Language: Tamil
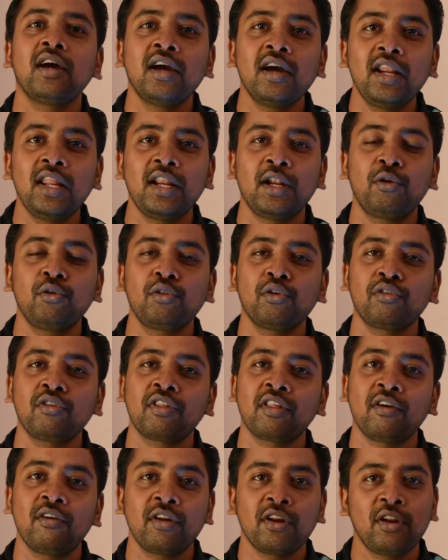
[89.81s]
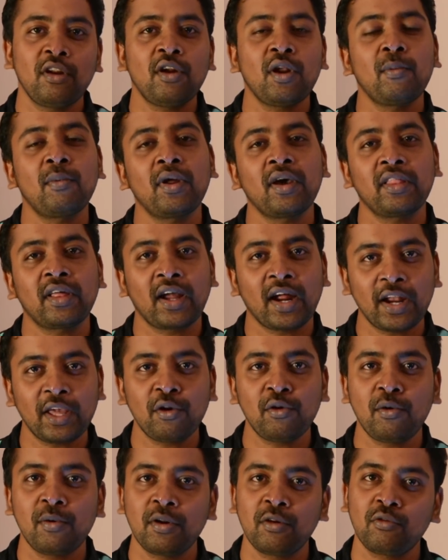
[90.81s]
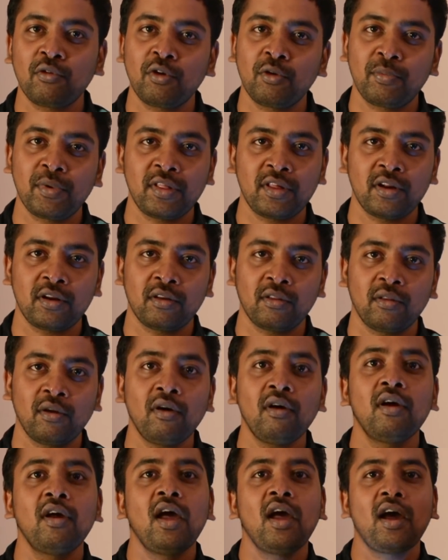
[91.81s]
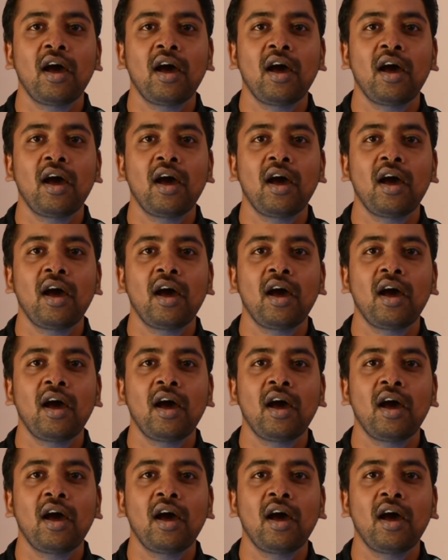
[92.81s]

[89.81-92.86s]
ஏர்லி டூ தௌசண்ட் செவன்டீன்லையோ நம்மளுக்கு அது கிடைக்கும் அப்படின்னு சொல்லிட்டு பேசிகிட்டு இருந்தோம்